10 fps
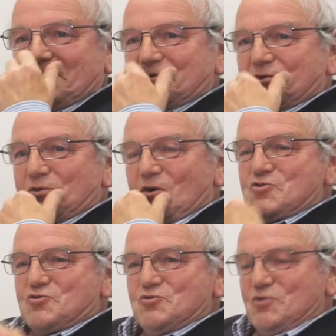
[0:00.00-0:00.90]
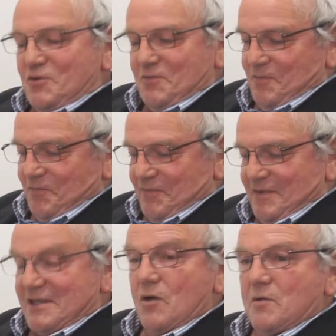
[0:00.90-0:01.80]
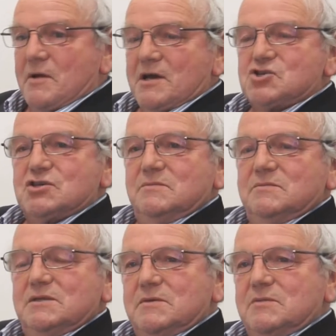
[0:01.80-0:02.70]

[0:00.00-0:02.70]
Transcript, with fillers: que un jour, c'est un maraîcher qui me dit Mais